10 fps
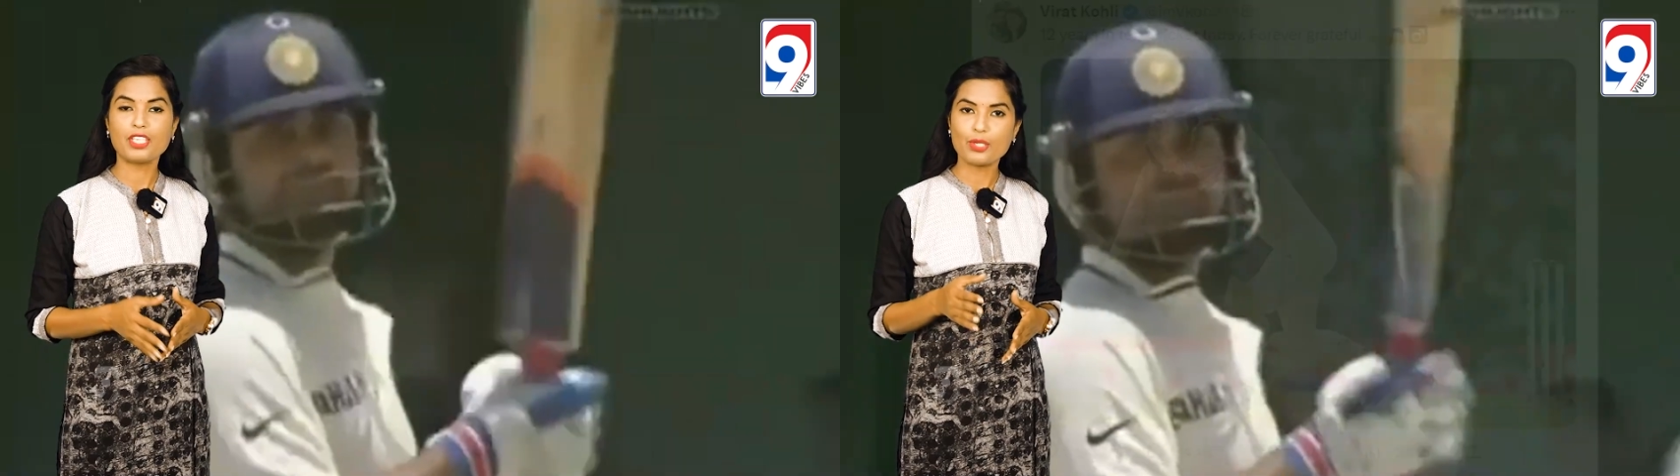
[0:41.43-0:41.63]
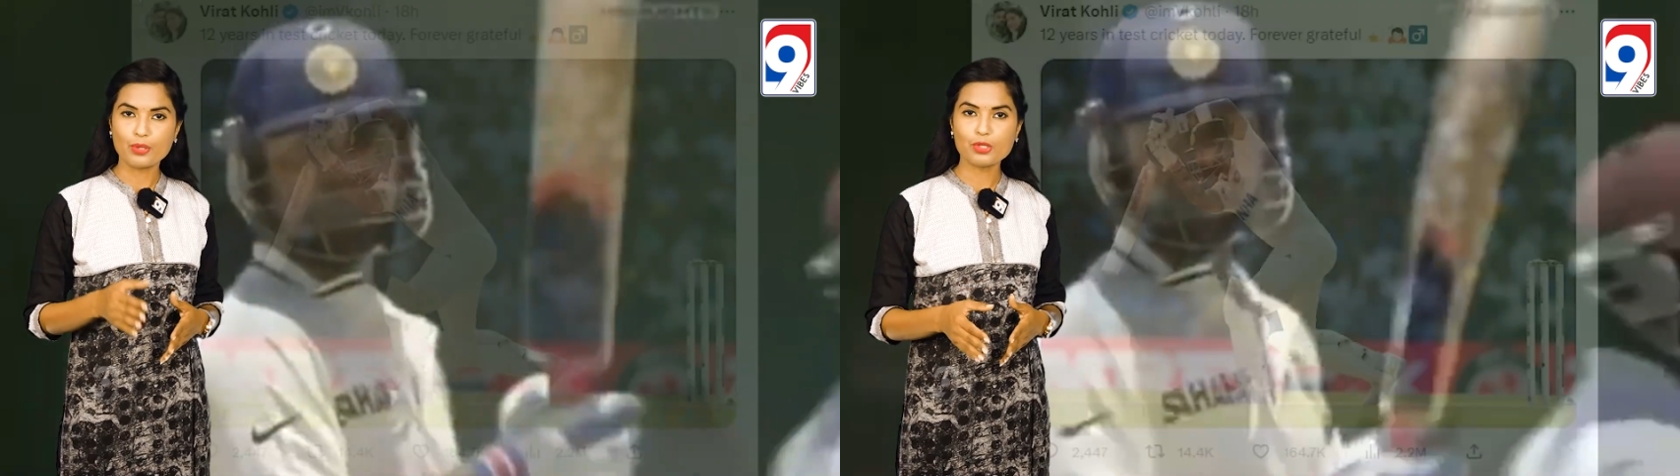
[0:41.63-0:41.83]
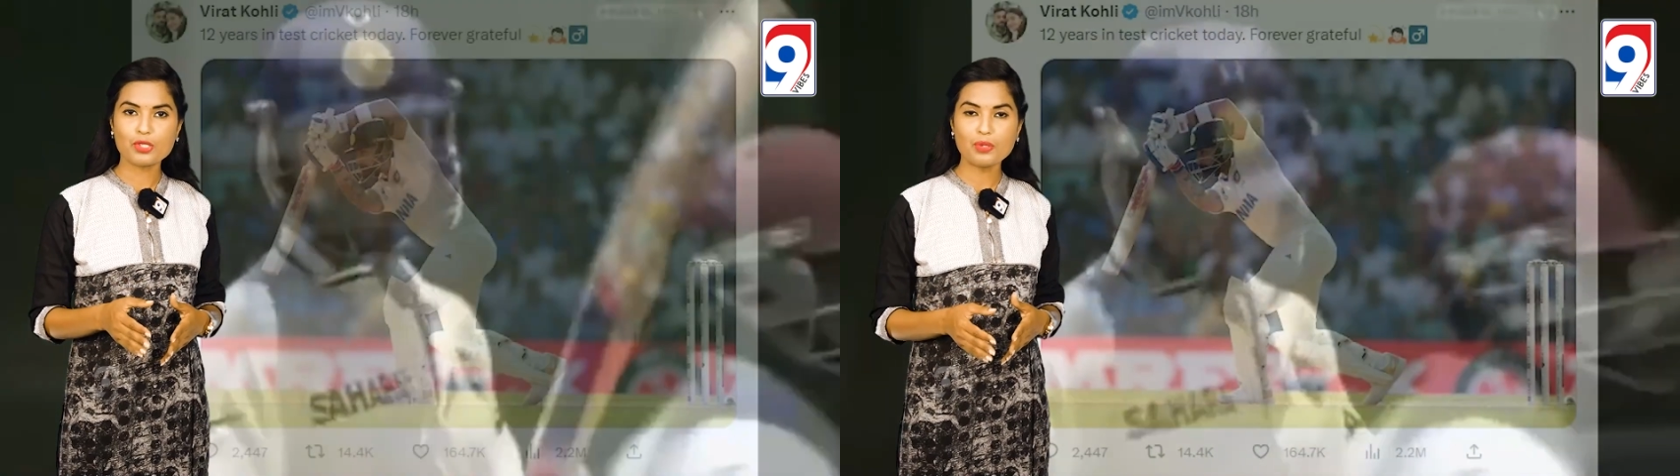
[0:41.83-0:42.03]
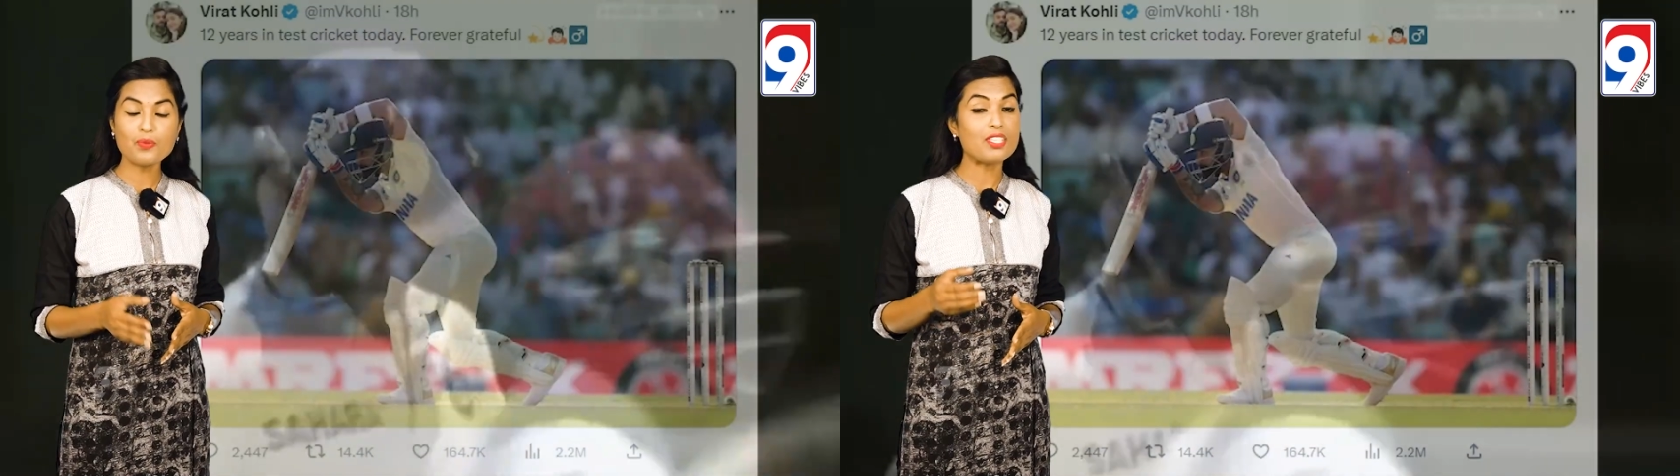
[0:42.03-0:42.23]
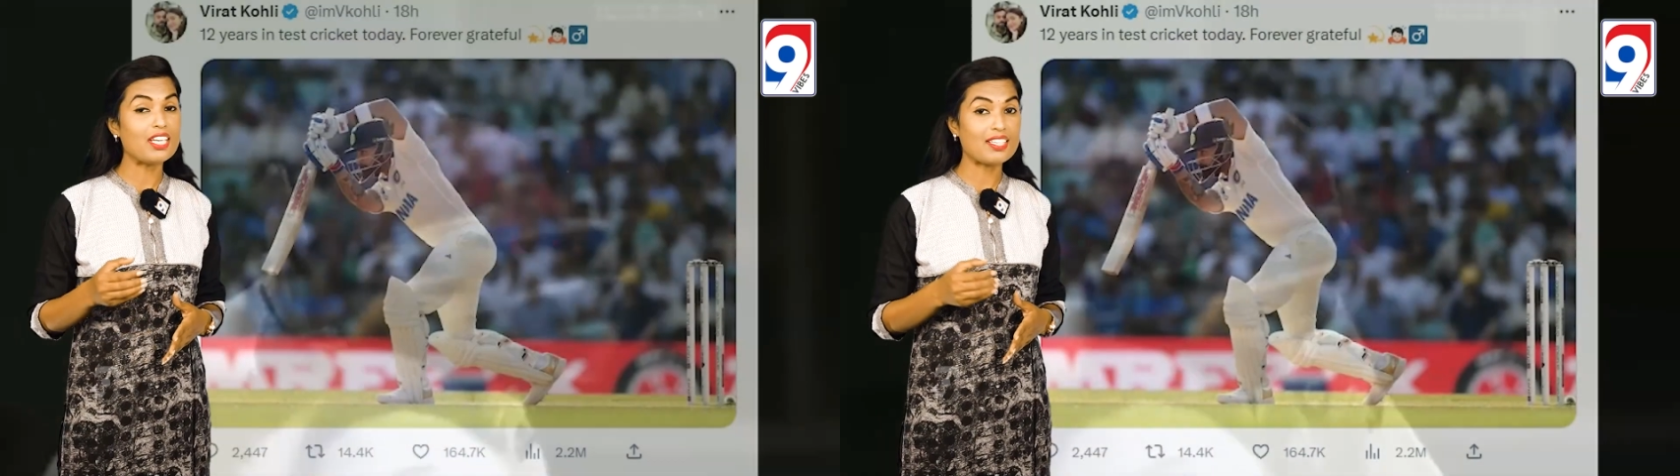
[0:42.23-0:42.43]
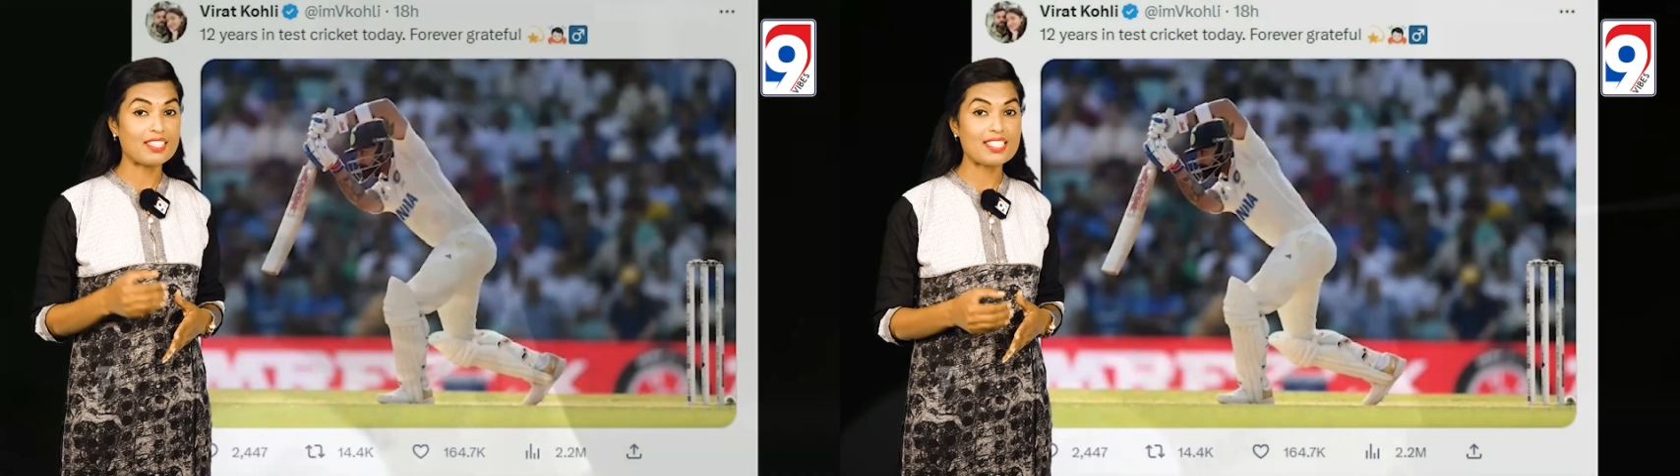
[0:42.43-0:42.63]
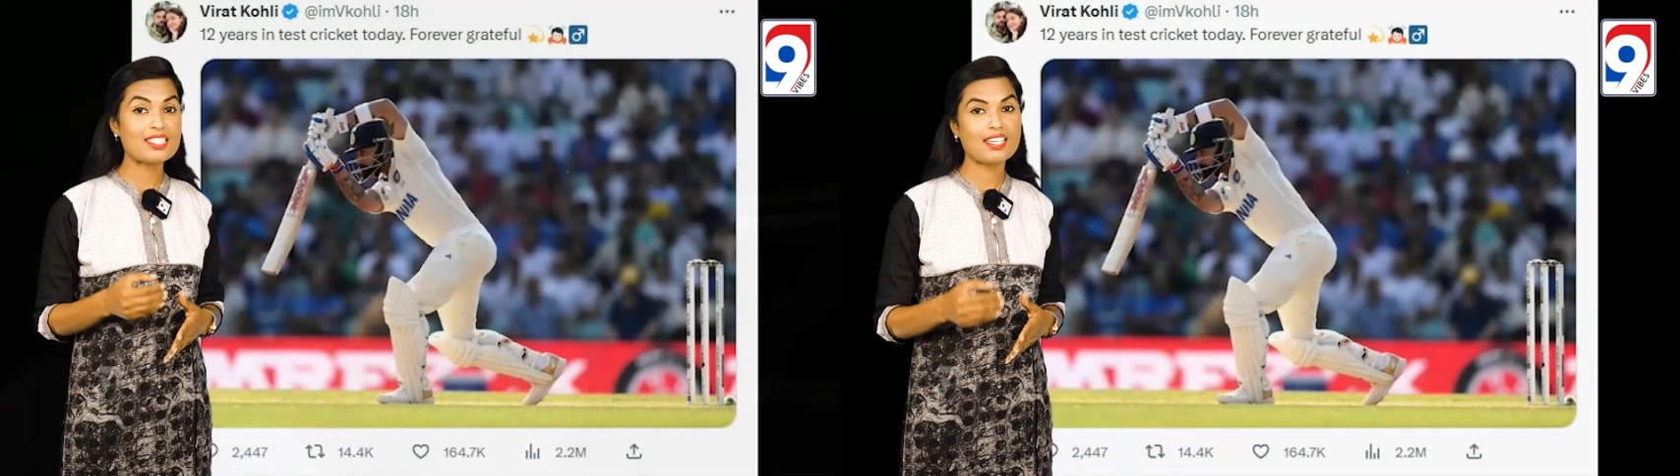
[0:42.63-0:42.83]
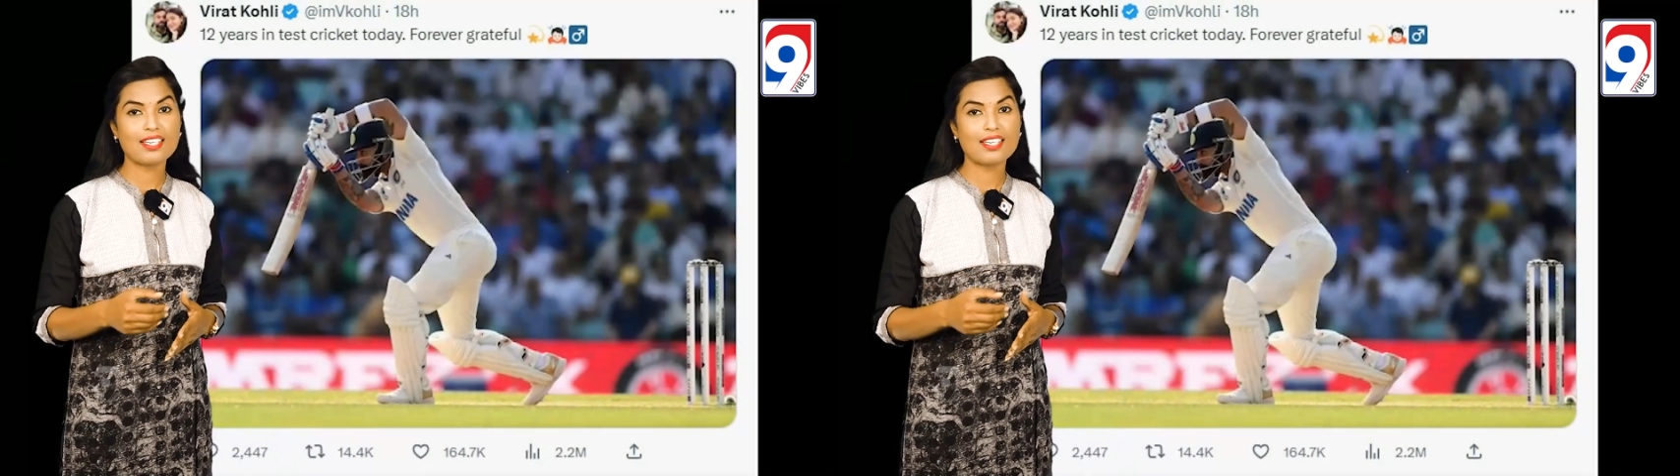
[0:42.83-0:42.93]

ఈ రోజుతో నా టెస్ట్